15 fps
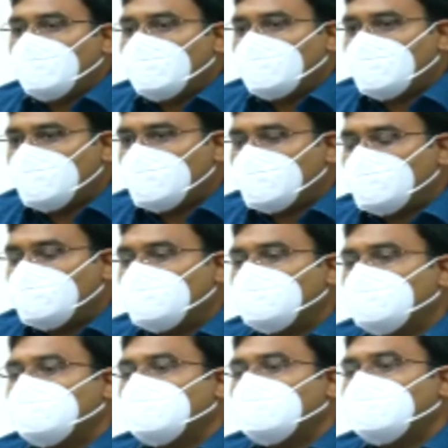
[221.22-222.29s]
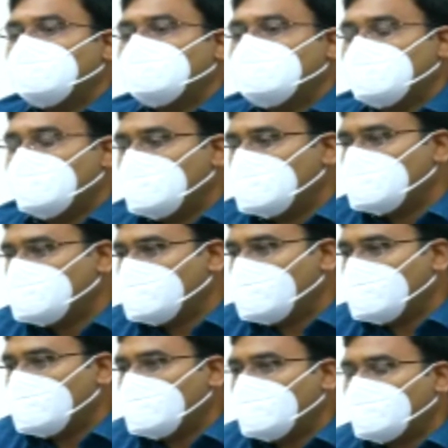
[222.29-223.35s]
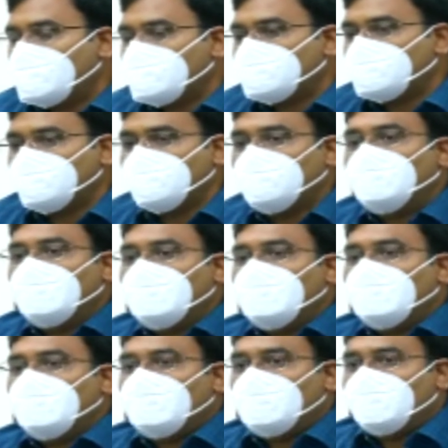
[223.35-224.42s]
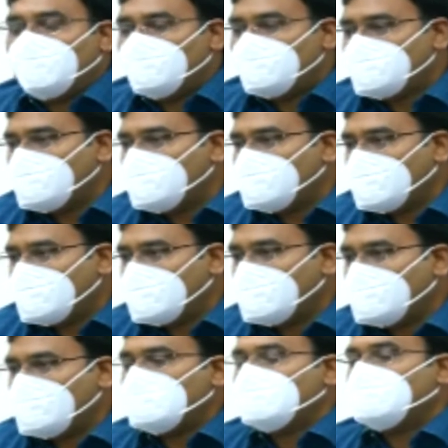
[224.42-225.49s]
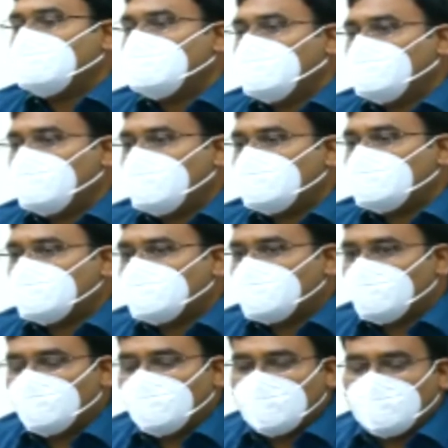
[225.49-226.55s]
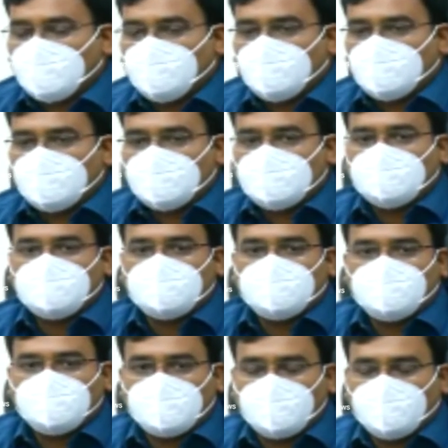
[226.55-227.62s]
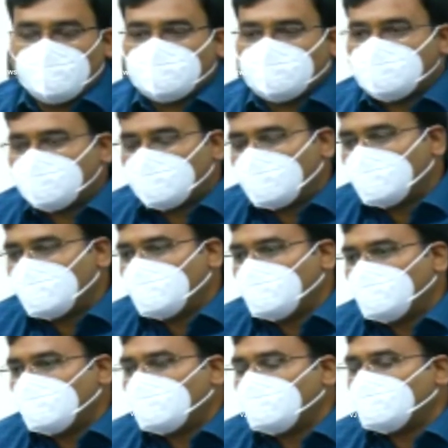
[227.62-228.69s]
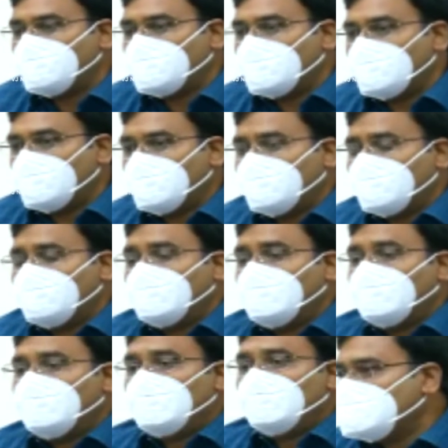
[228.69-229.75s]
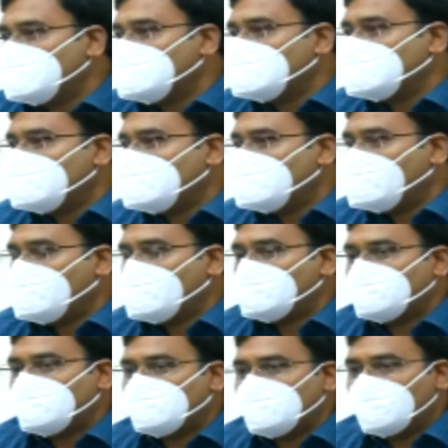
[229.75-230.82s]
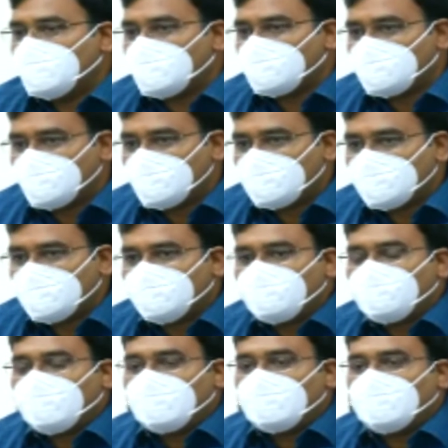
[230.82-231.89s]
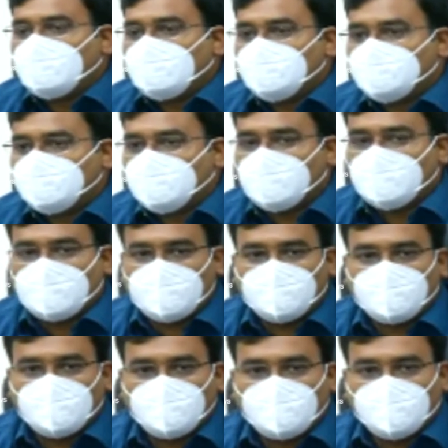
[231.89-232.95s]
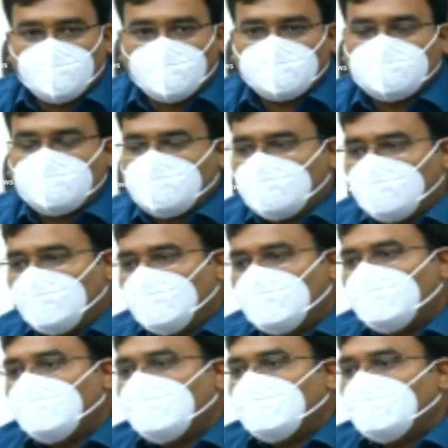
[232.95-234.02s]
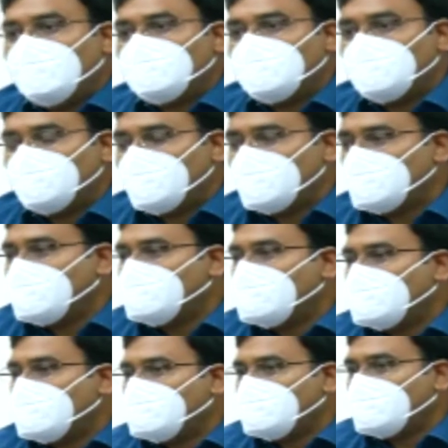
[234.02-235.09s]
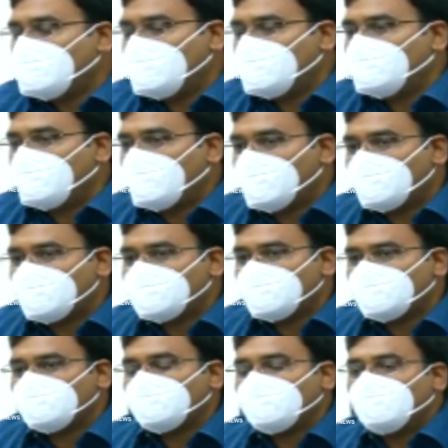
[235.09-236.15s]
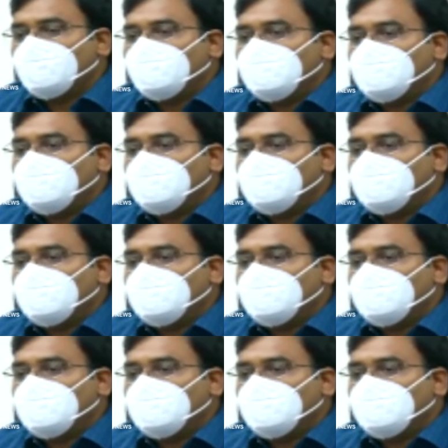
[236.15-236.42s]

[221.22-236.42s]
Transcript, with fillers: అలాగే జిల్లా జాయింట్ కలెక్టర్స్ను డివిజన్ వారీగా అపాయింట్ చేసి వారిని కూడా పర్యవేక్షించడానికి పెట్టడం జరిగింది ఎమర్జెన్సీ ఆపరేషన్ సెంటర్స్ నుంచి జిల్లా కంట్రోల్ రూమ్ నుంచి సిచ్యువేషన్ ఎప్పటికప్పుడు నేను మానిటర్ చేస్తూ